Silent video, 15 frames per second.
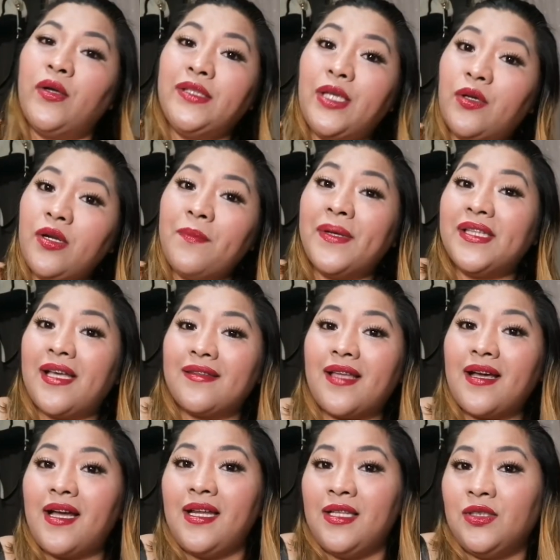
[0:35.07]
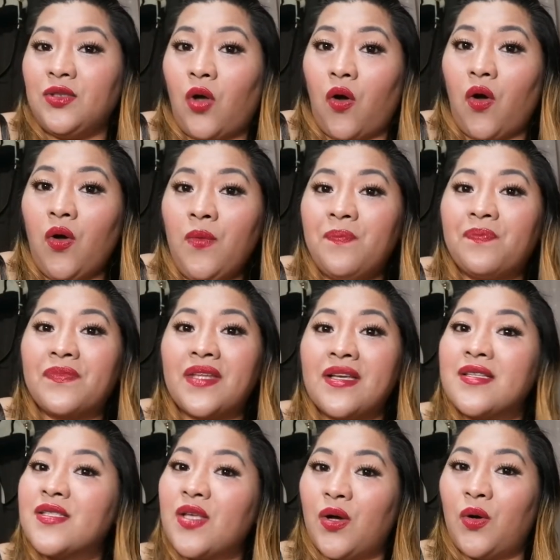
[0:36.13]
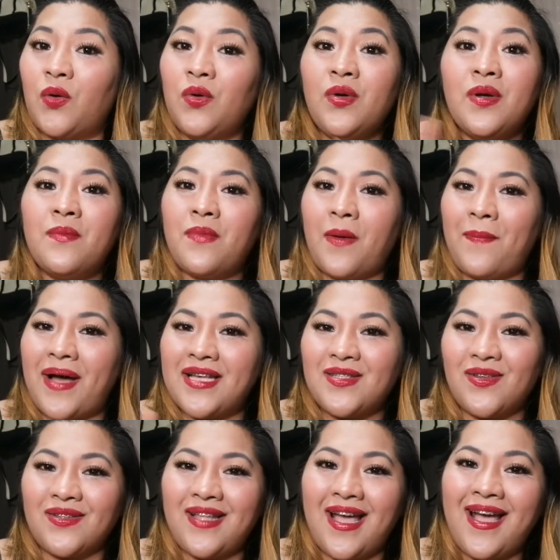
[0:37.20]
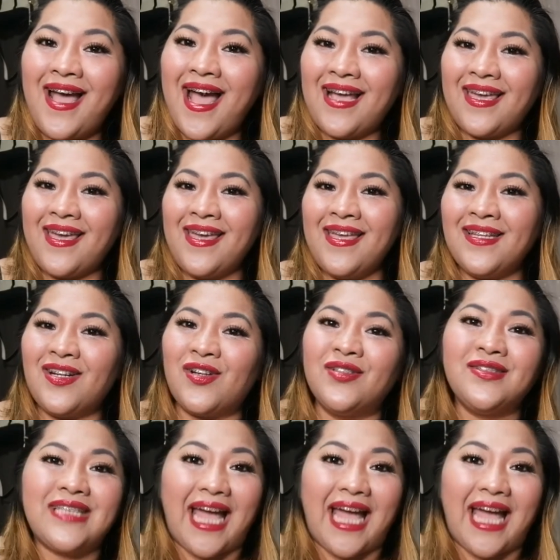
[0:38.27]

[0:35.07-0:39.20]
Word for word: hindi ko na patatagalin to. So, papasok na ang aking intro.